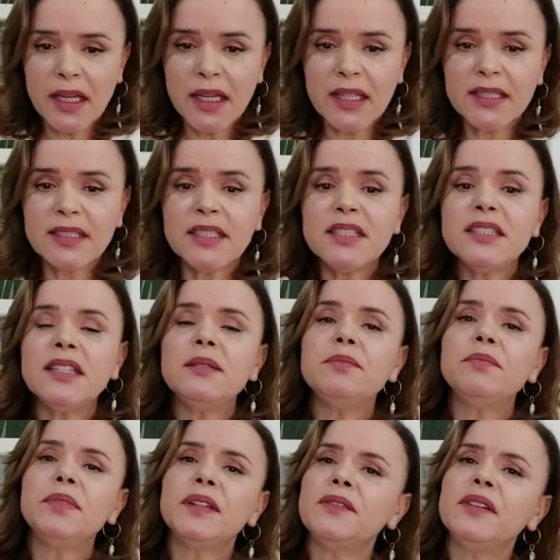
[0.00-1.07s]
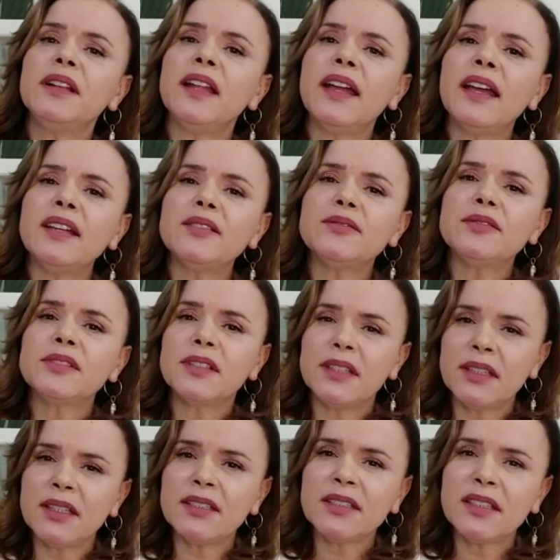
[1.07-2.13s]
Existem privilégios que
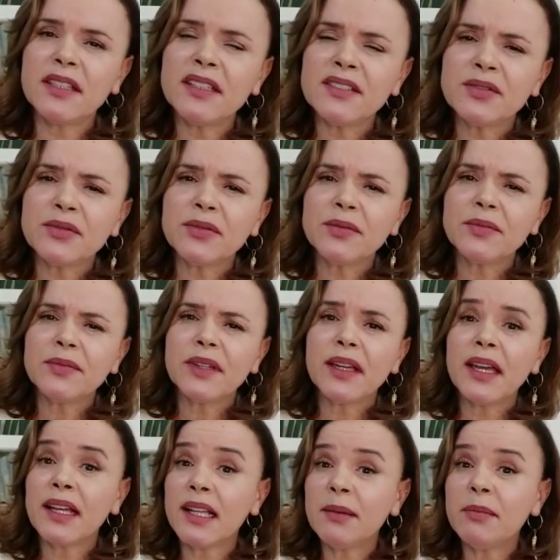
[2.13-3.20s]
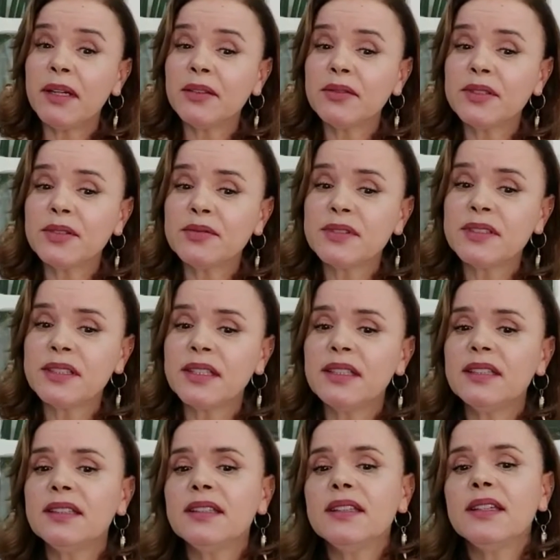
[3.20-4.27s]
desejo, reclamando-te o
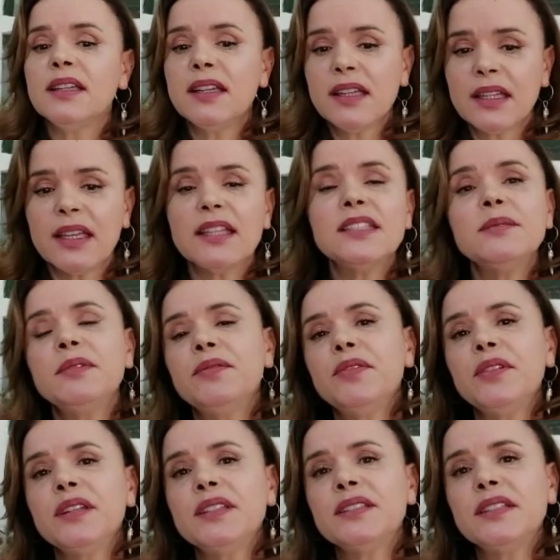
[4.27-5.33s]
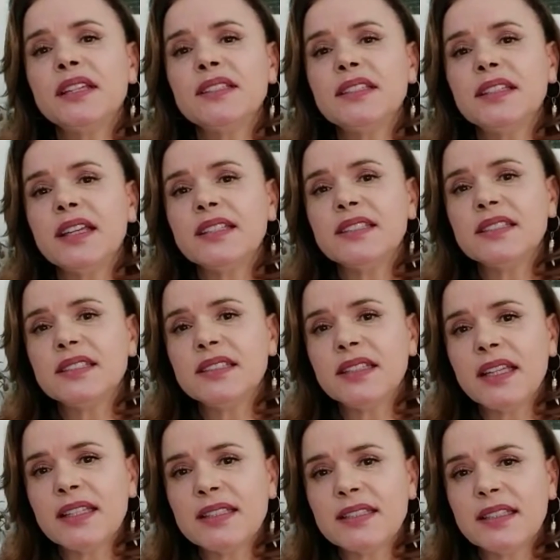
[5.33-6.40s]
sim, que se me florescesse na
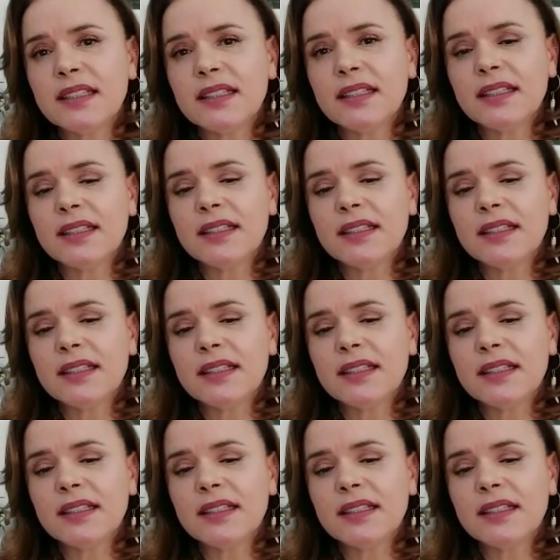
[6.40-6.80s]
existência,